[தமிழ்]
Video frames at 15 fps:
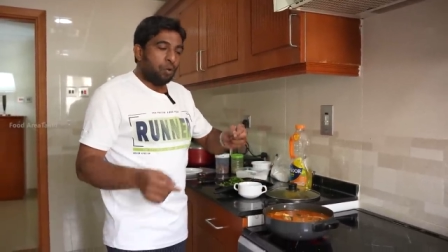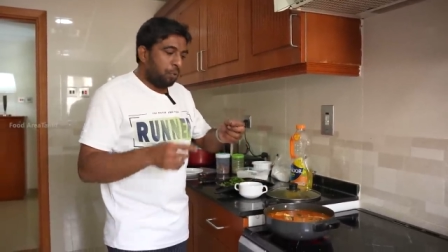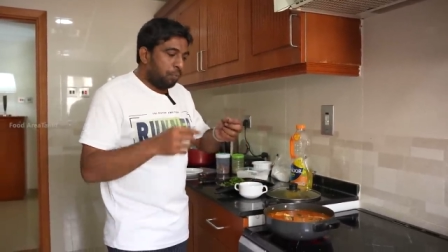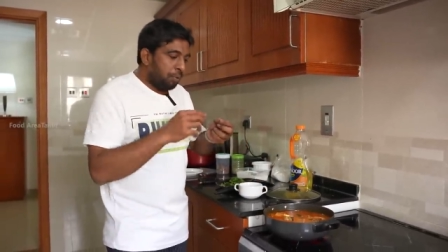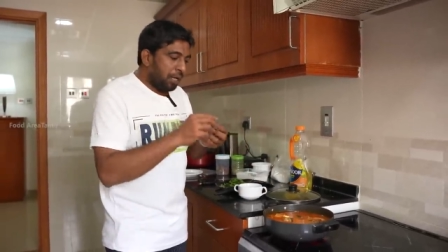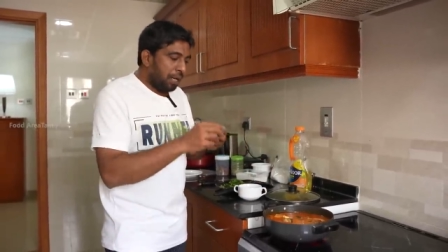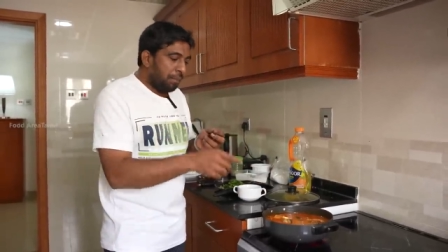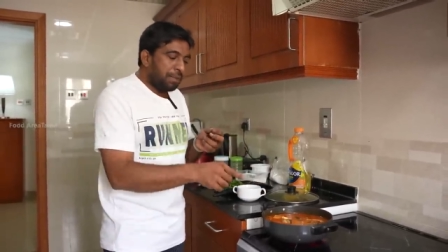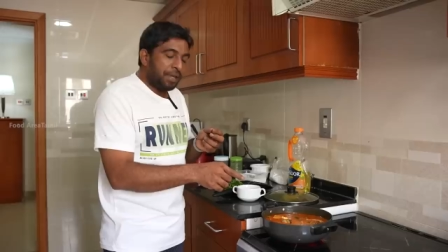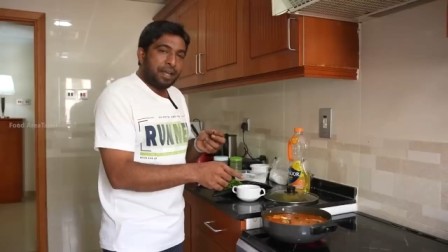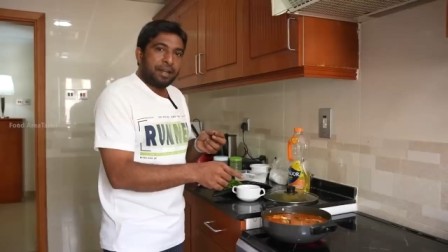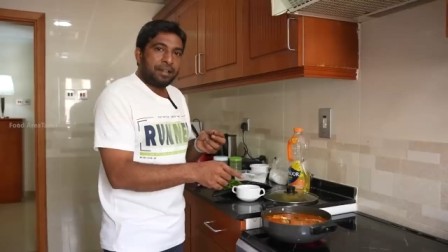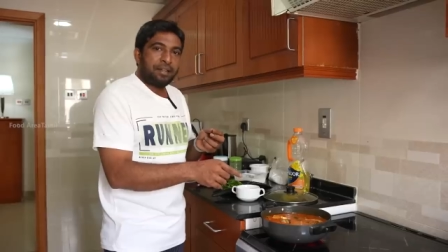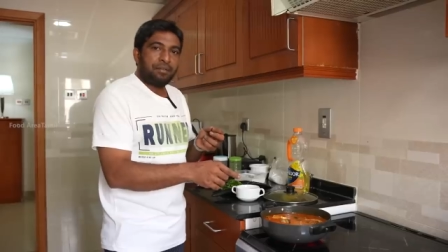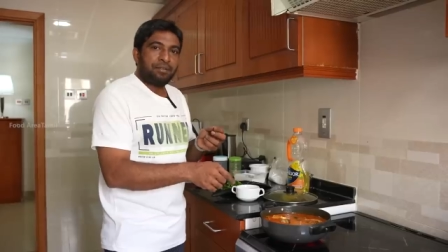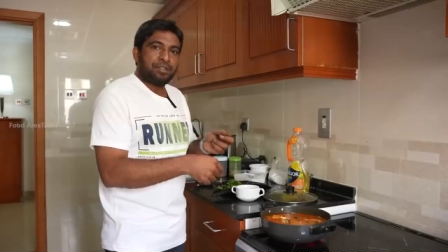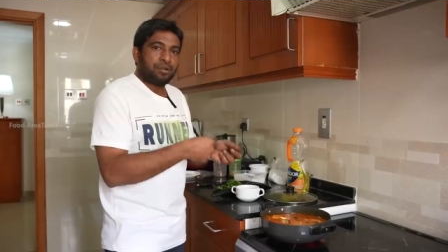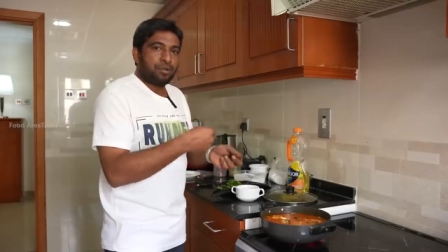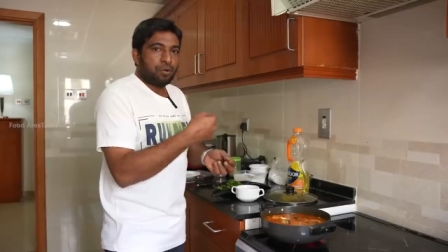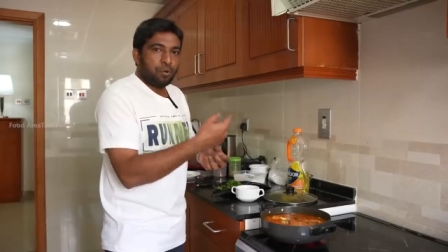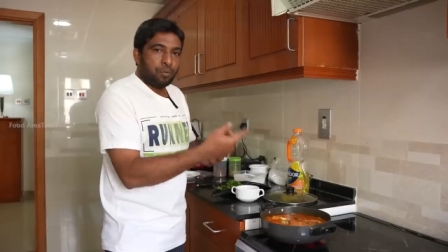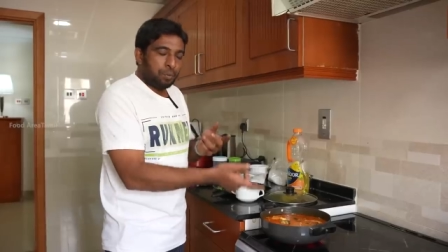உப்பு கம்மியாக இருந்ததுன்னு
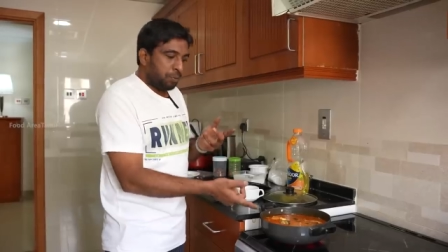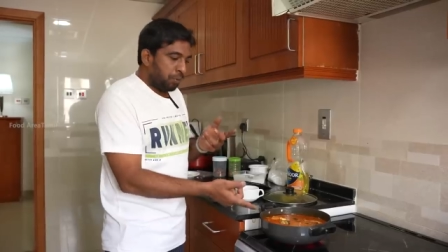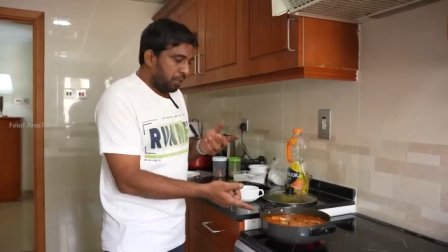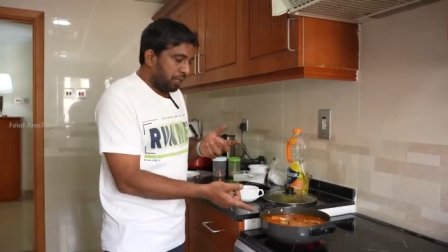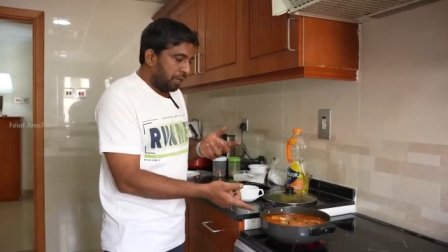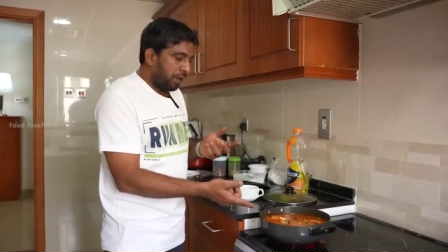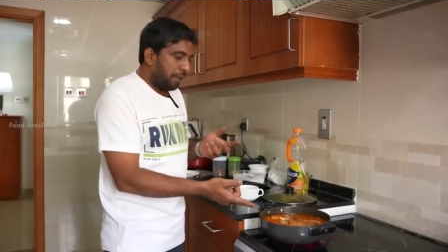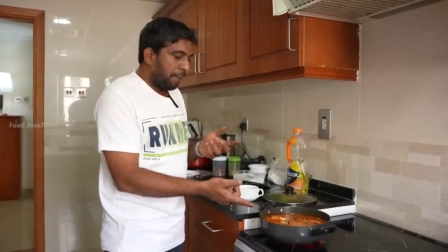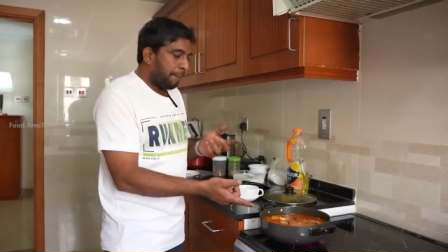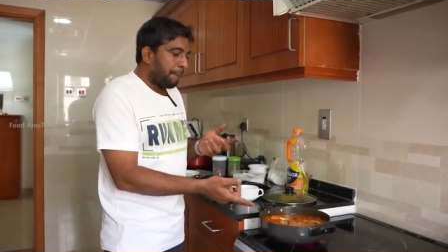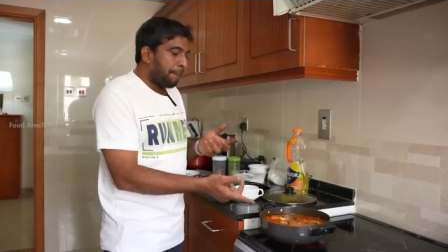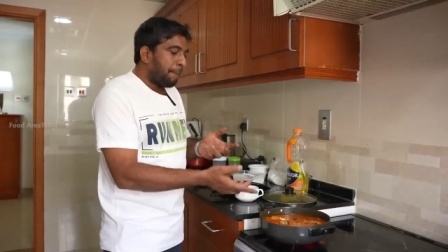வச்சுக்கோங்க உப்பு போட்டுக்கலாம்